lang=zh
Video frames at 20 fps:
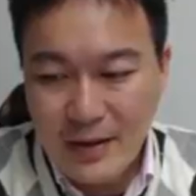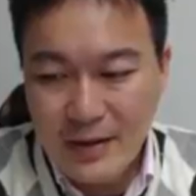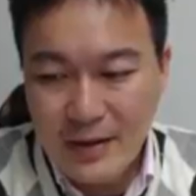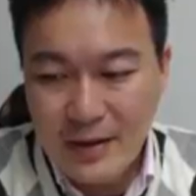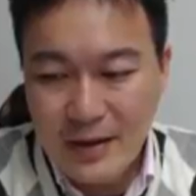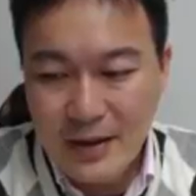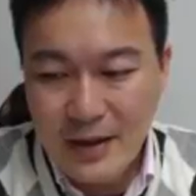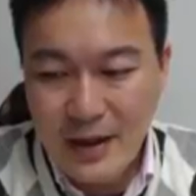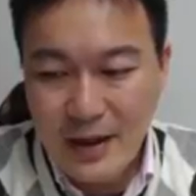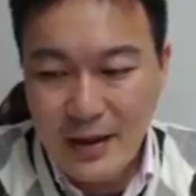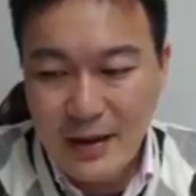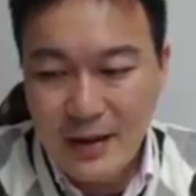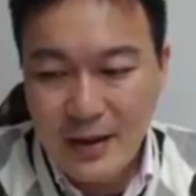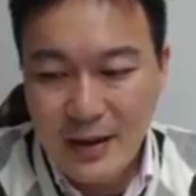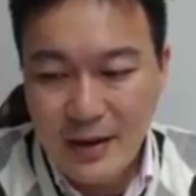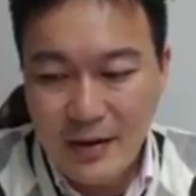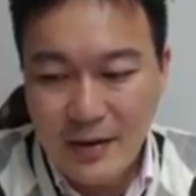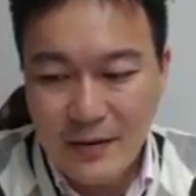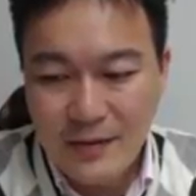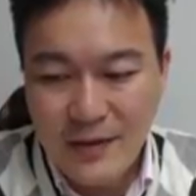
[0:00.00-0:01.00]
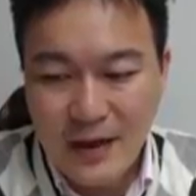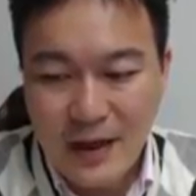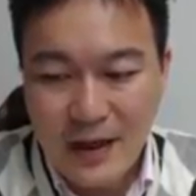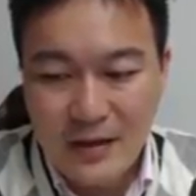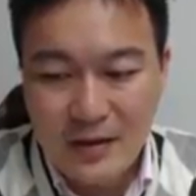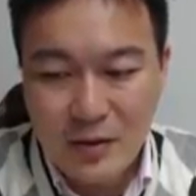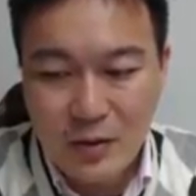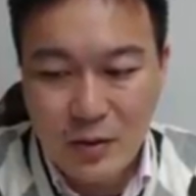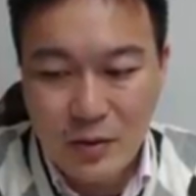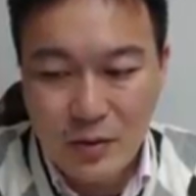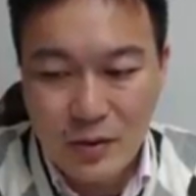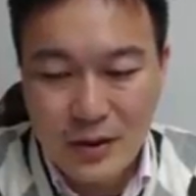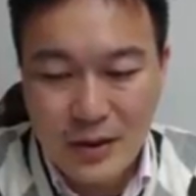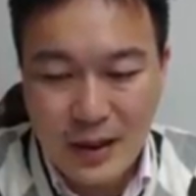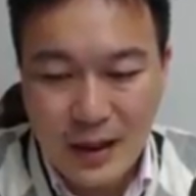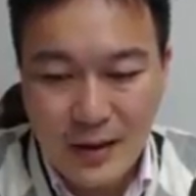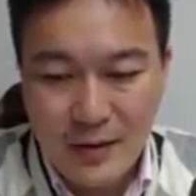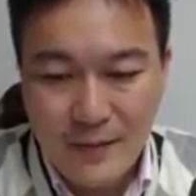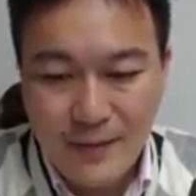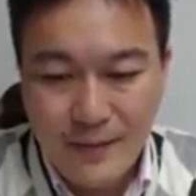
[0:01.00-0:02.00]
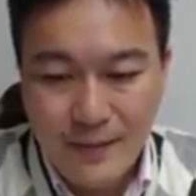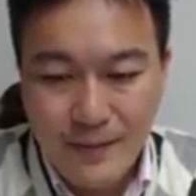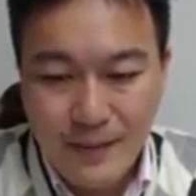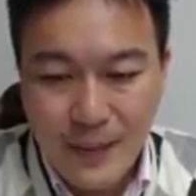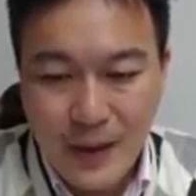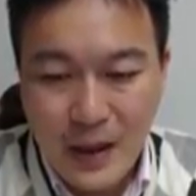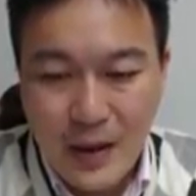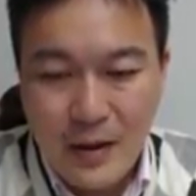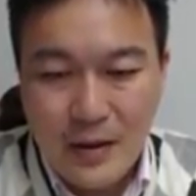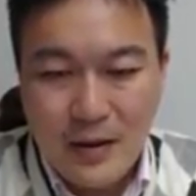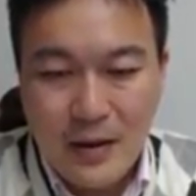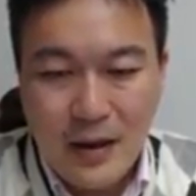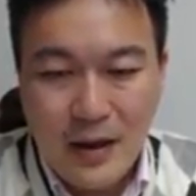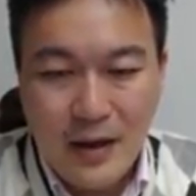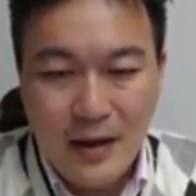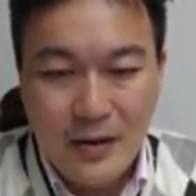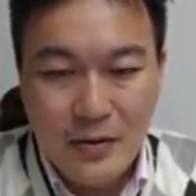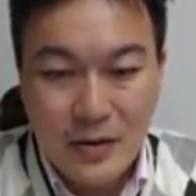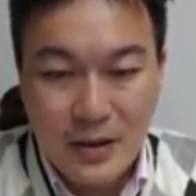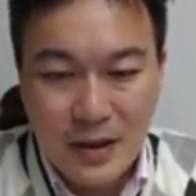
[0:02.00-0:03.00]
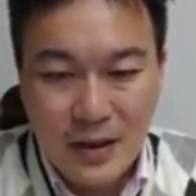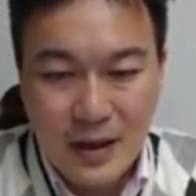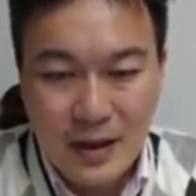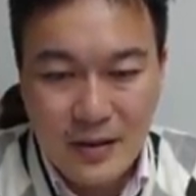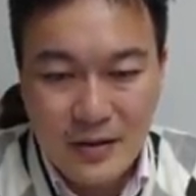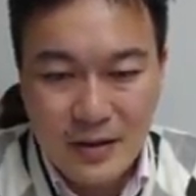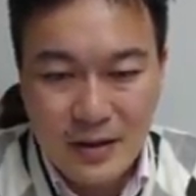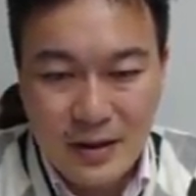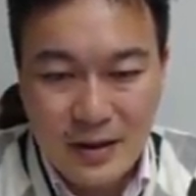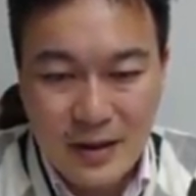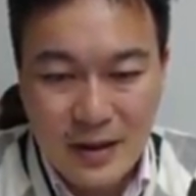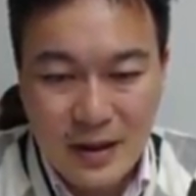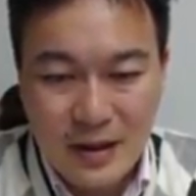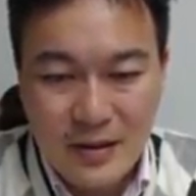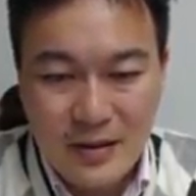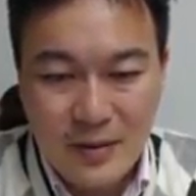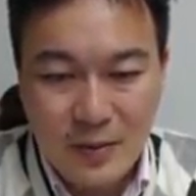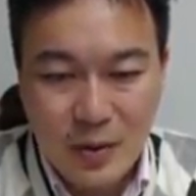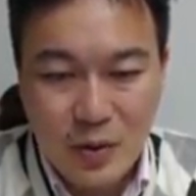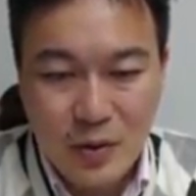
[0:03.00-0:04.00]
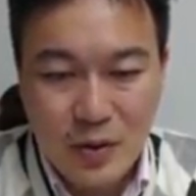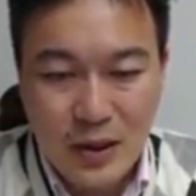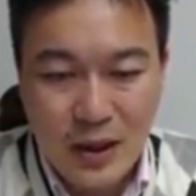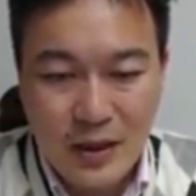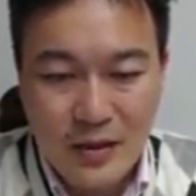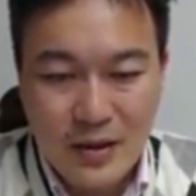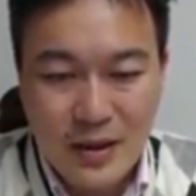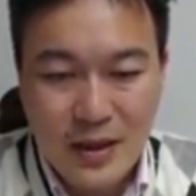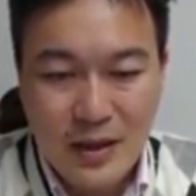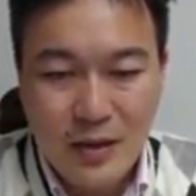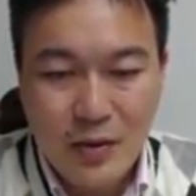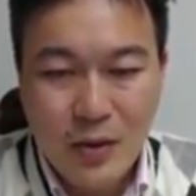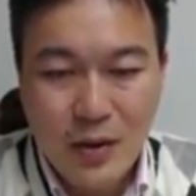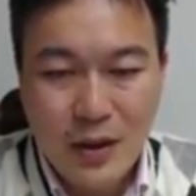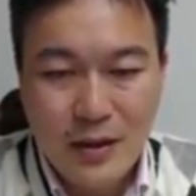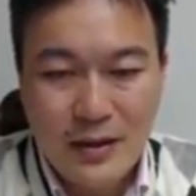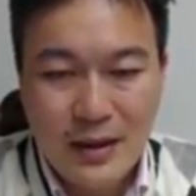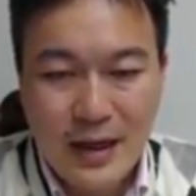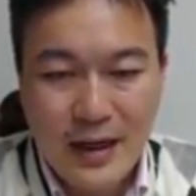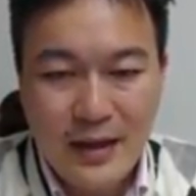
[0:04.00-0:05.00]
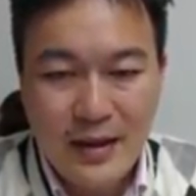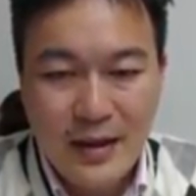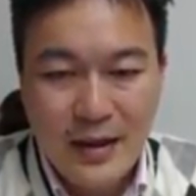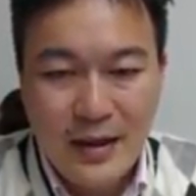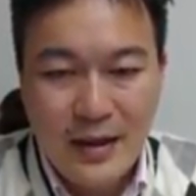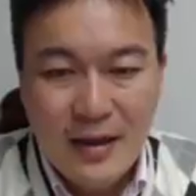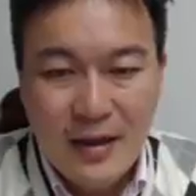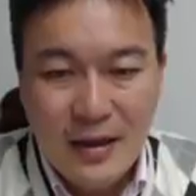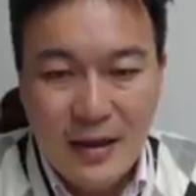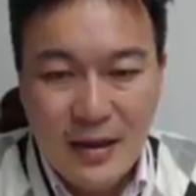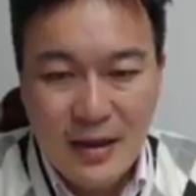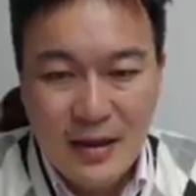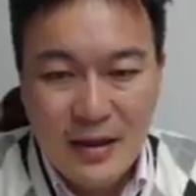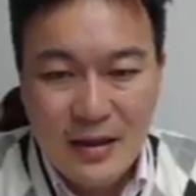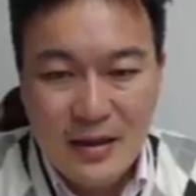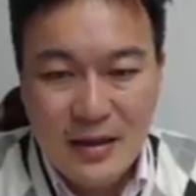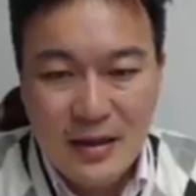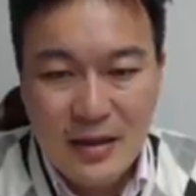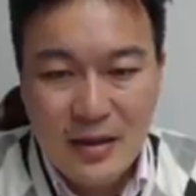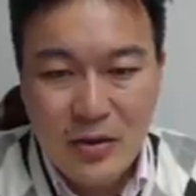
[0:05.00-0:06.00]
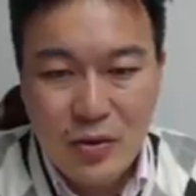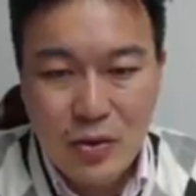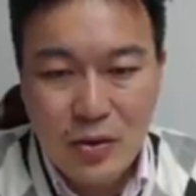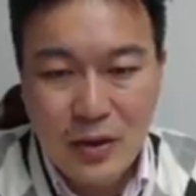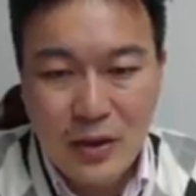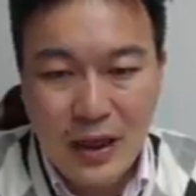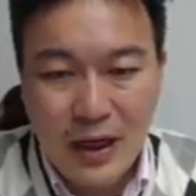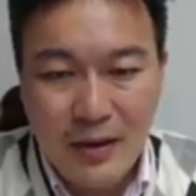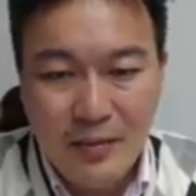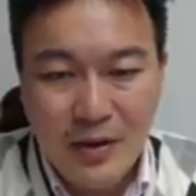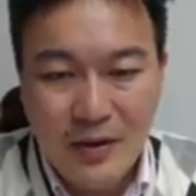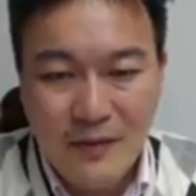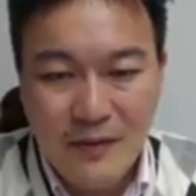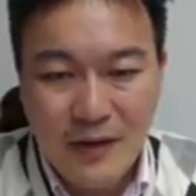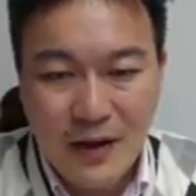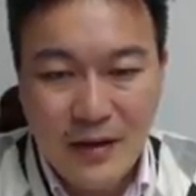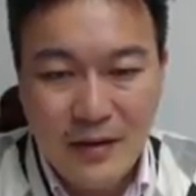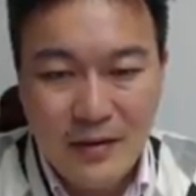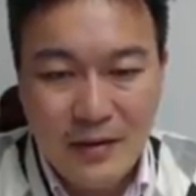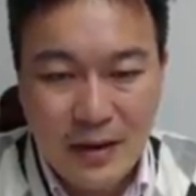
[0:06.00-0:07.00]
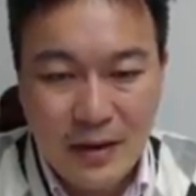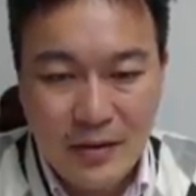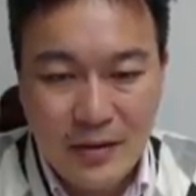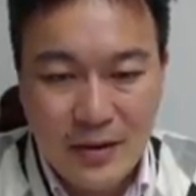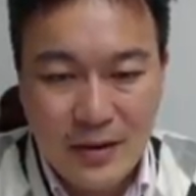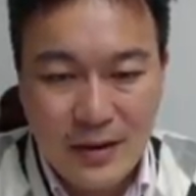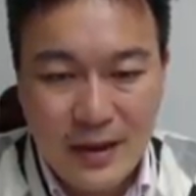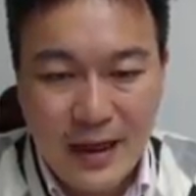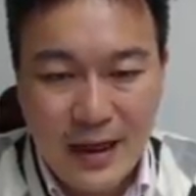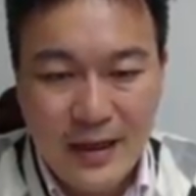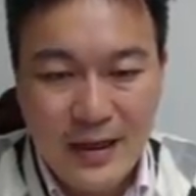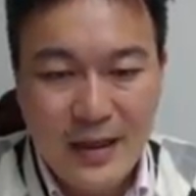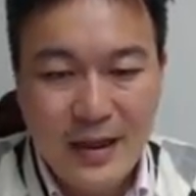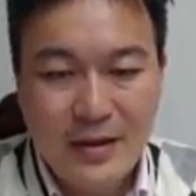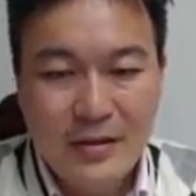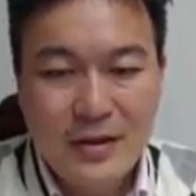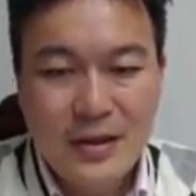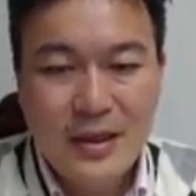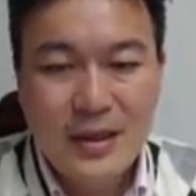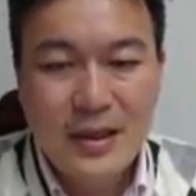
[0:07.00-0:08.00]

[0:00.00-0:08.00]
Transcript: 到底是 k l over r 是多少，然后还有这条这些这么多条线，我要带 e c 除以 r 平方到底是哪一条